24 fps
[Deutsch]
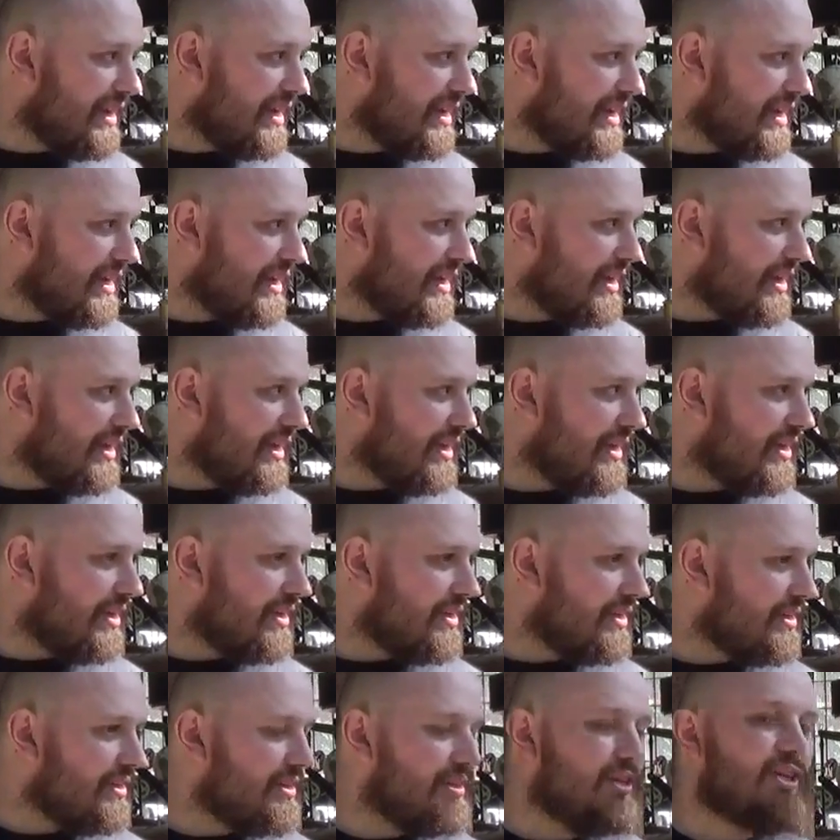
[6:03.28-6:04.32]
Bürgerstube.
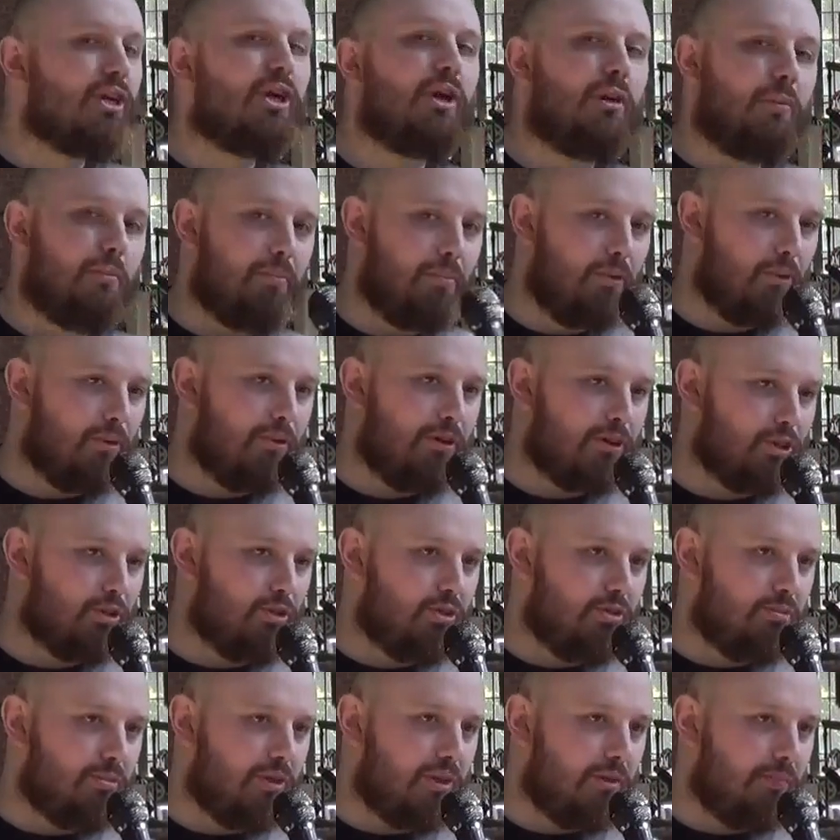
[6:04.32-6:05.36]

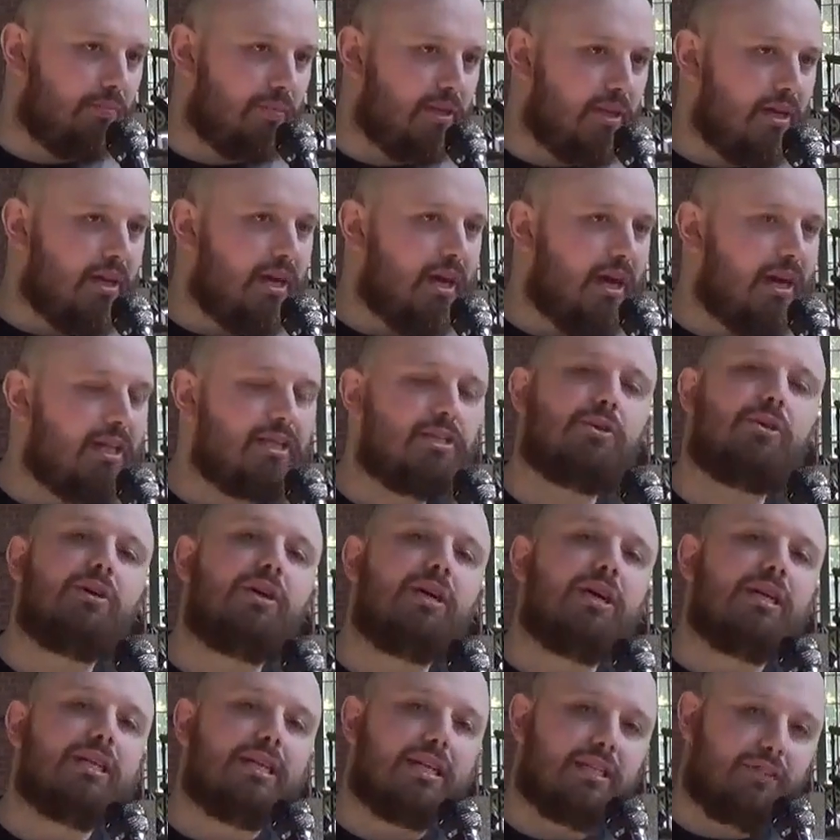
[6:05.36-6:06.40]
Bürgerstube. Also,
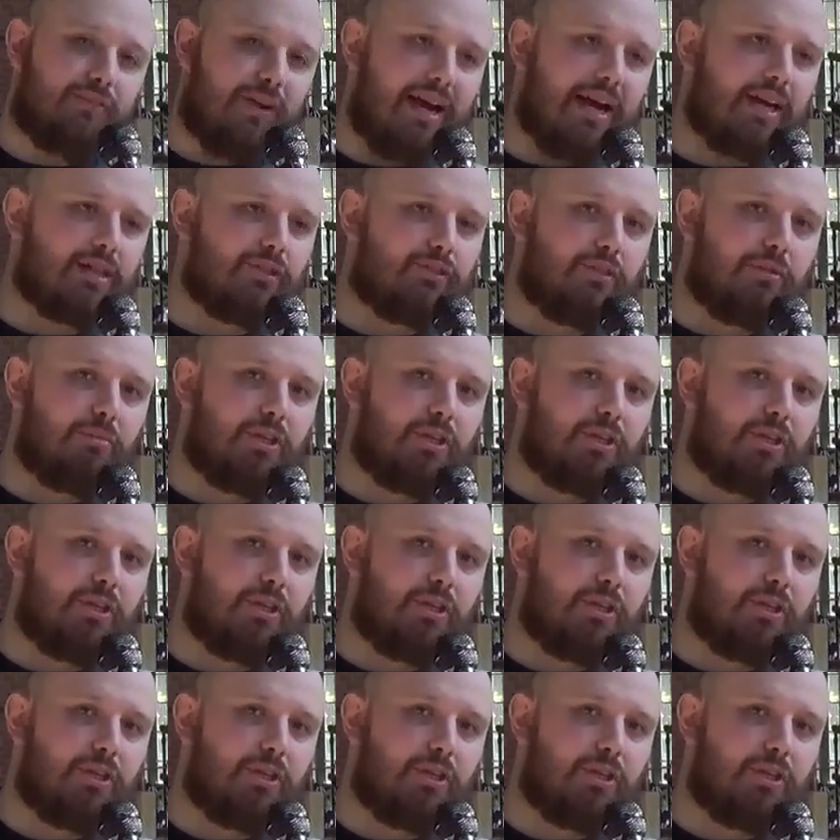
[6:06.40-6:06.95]
das war es für